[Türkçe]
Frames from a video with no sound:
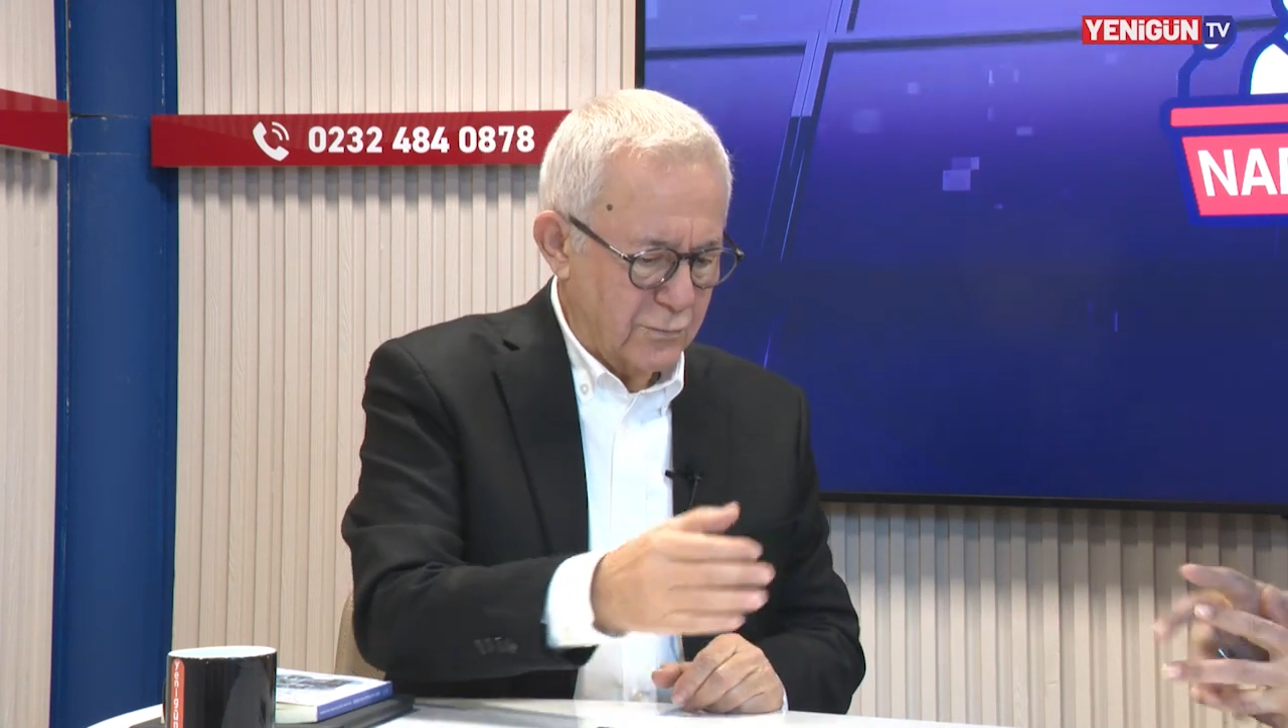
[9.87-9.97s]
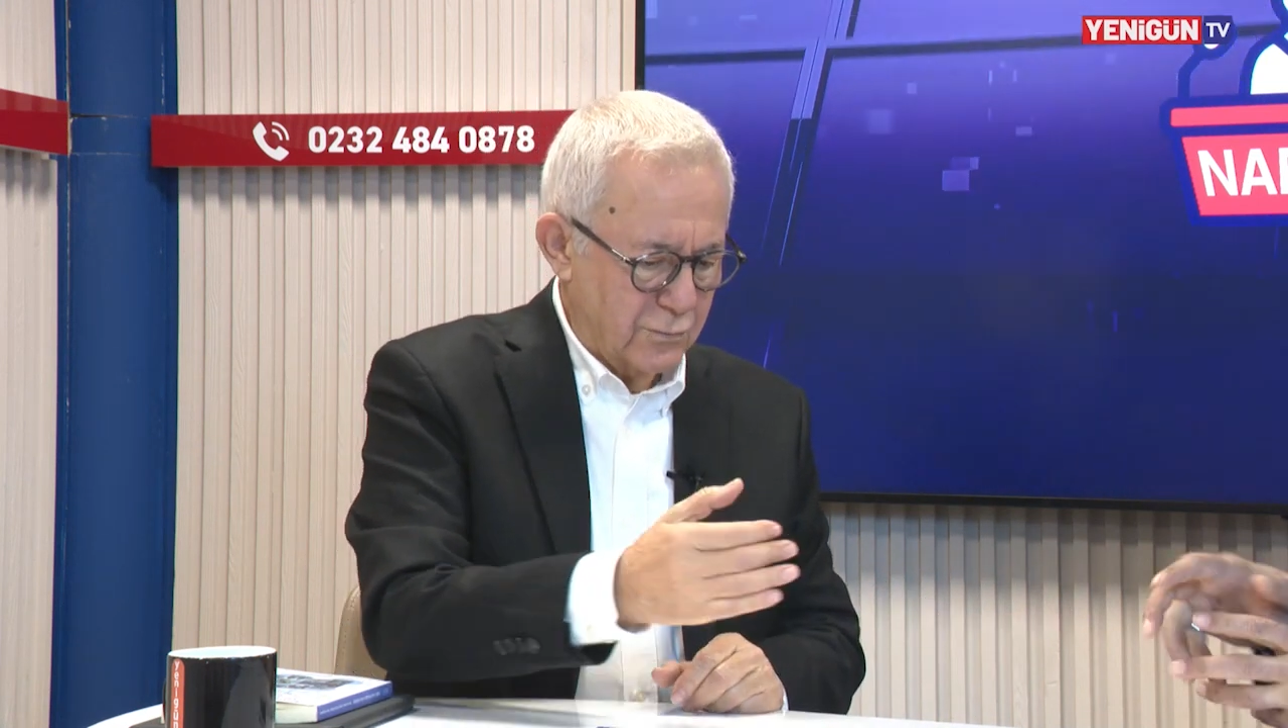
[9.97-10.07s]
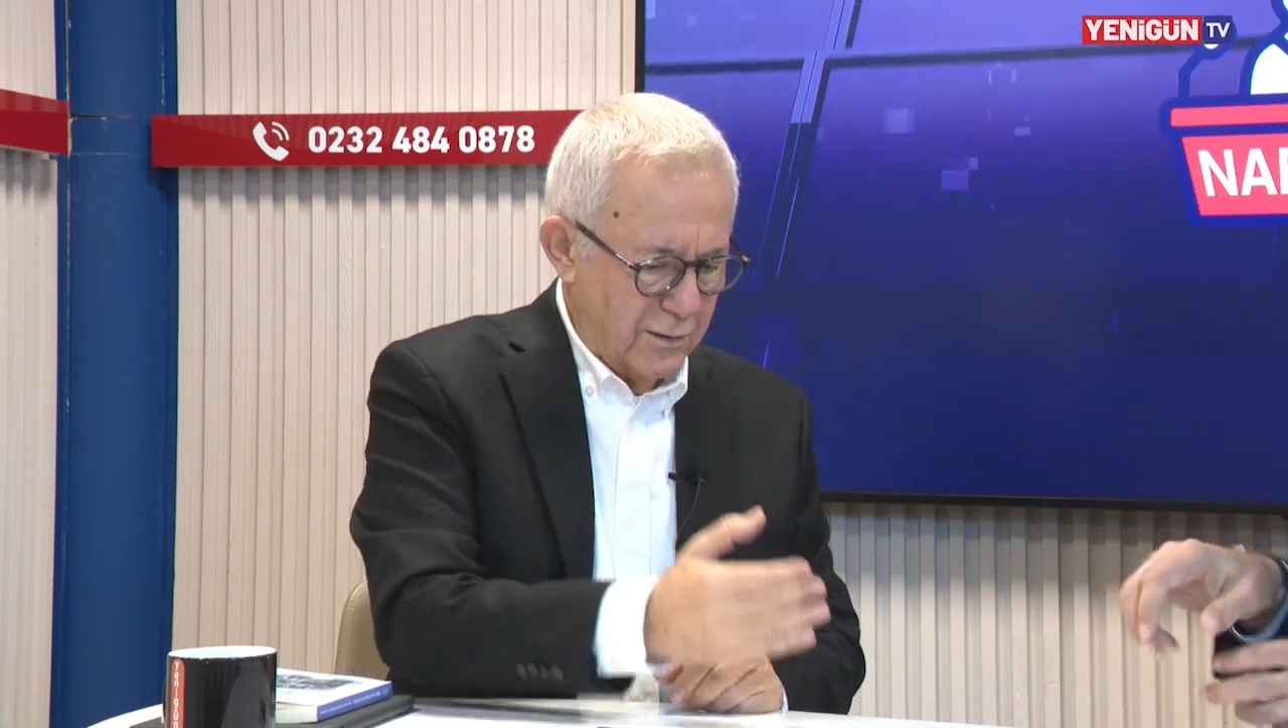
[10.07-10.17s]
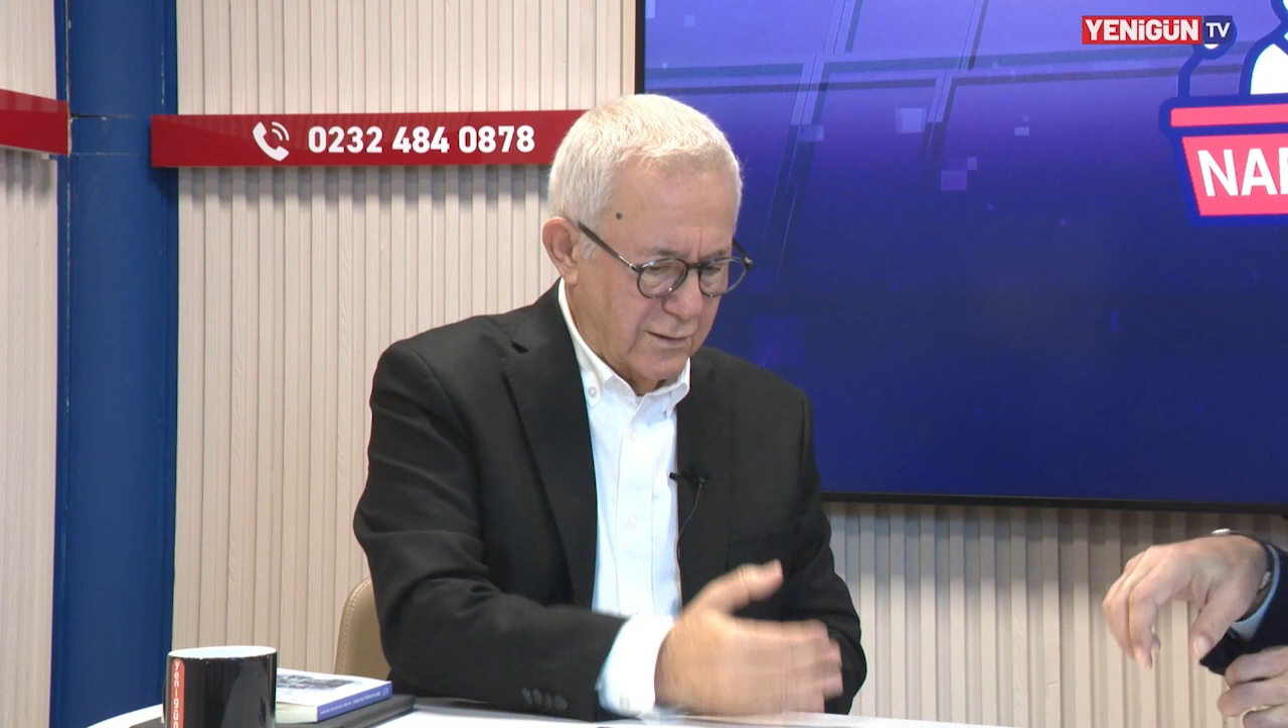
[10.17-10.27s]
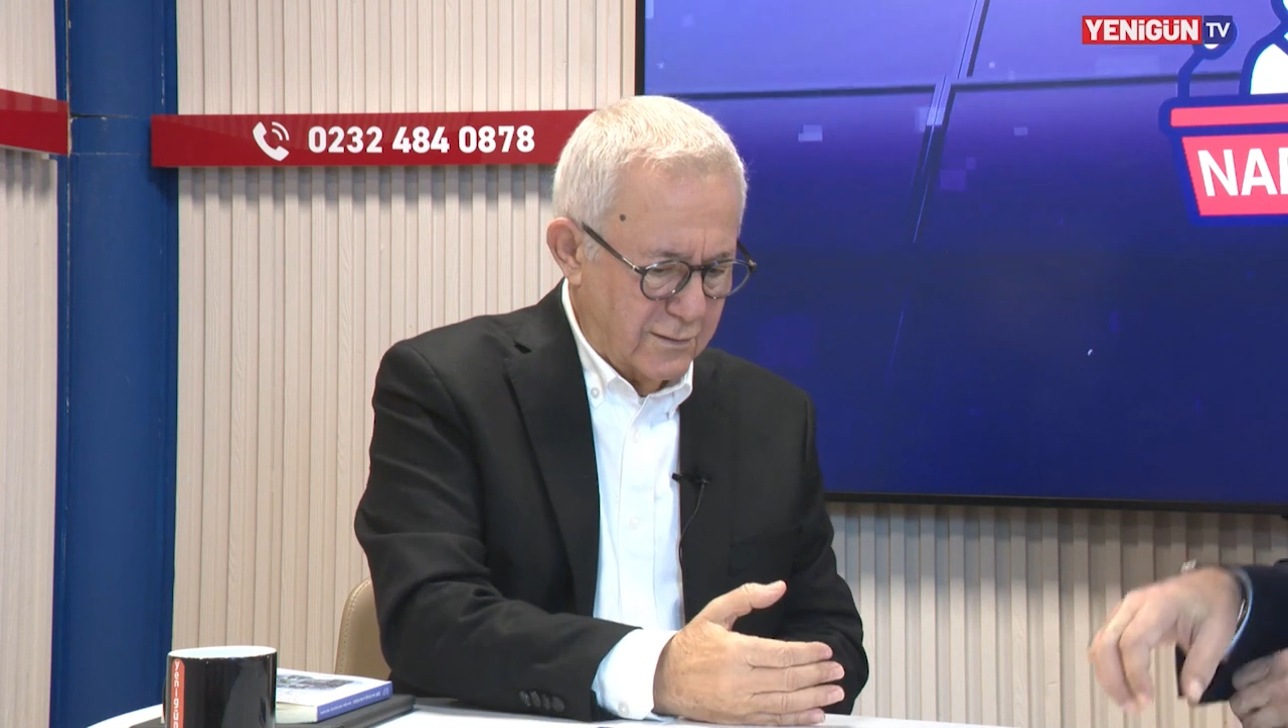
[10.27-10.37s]

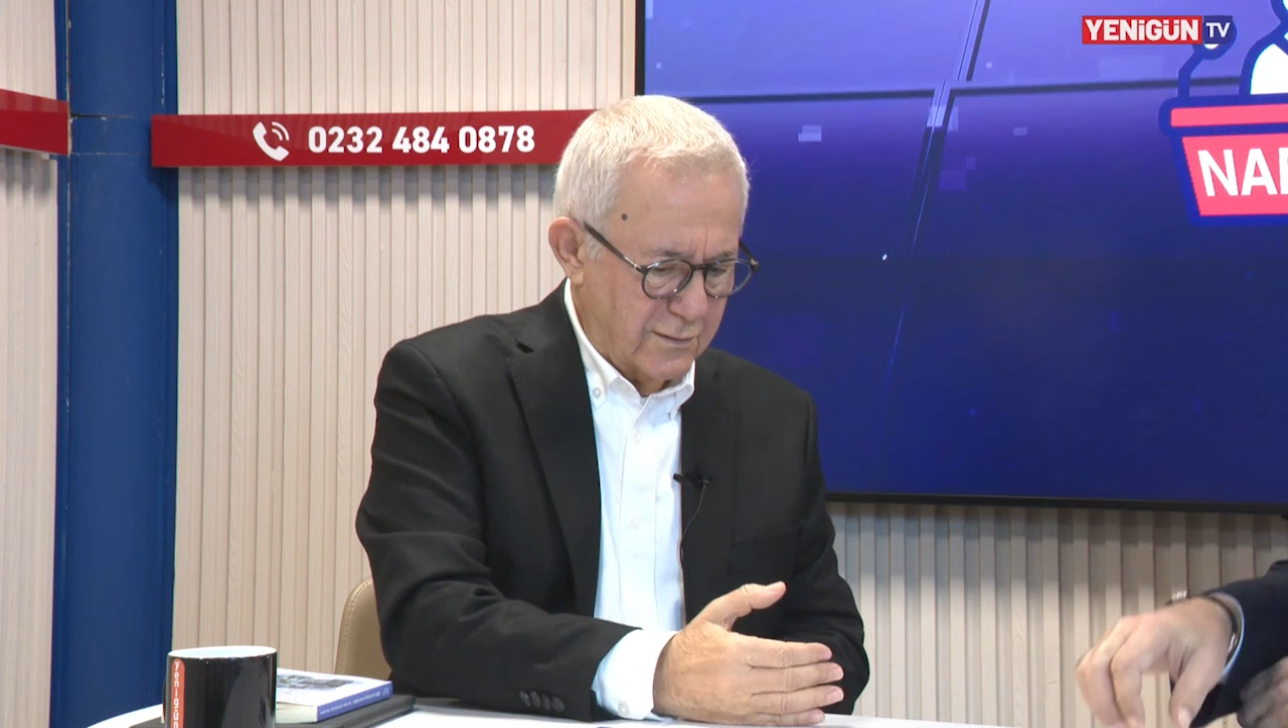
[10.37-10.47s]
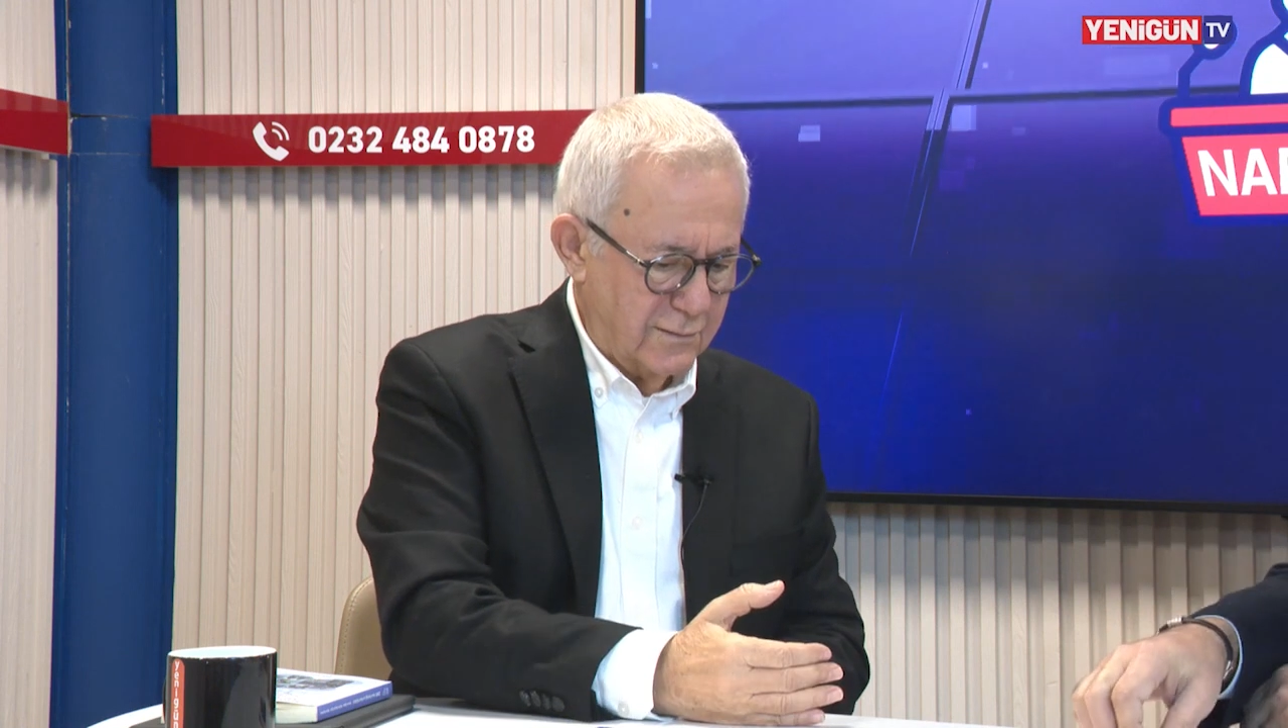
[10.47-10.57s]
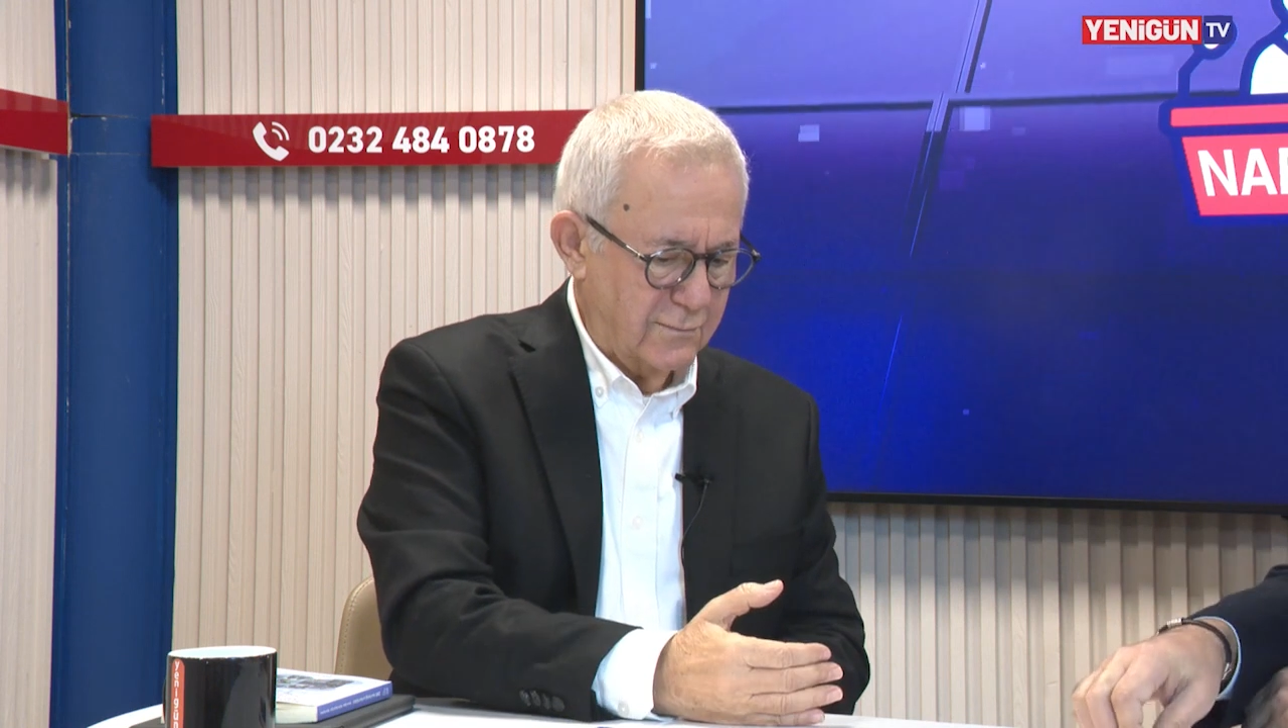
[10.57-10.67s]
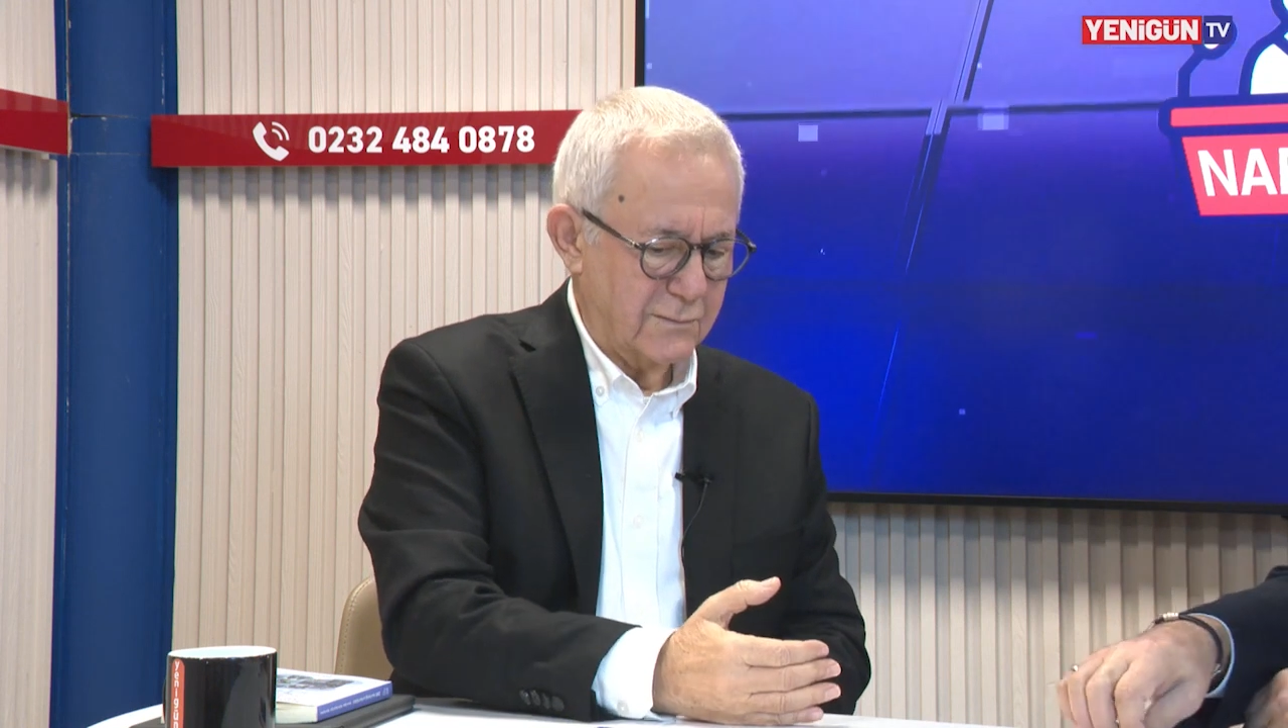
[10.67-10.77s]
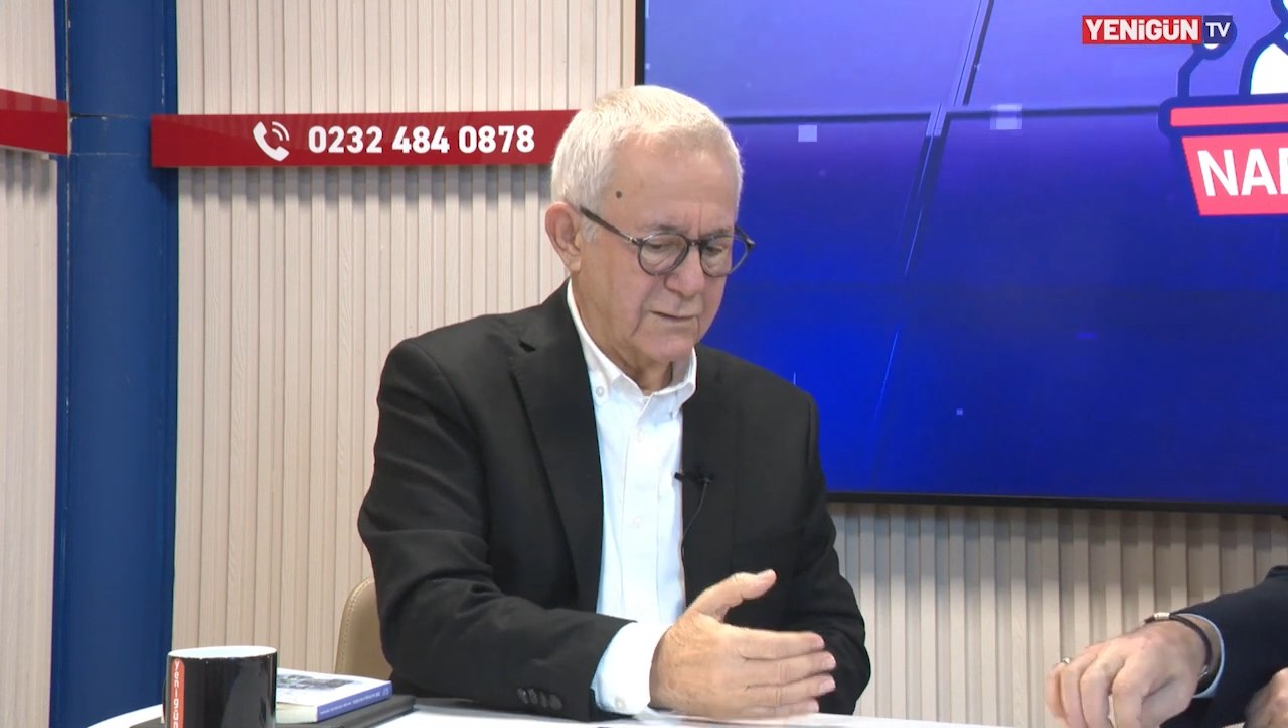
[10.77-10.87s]

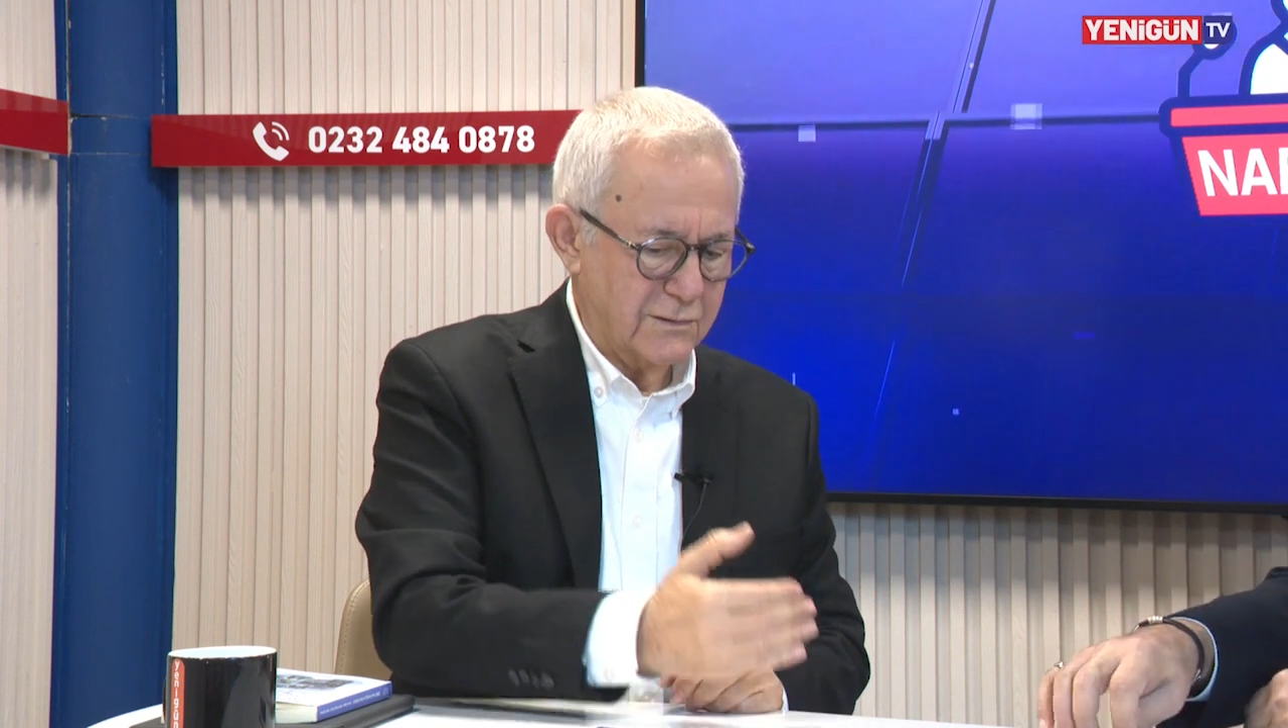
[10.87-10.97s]
sürekli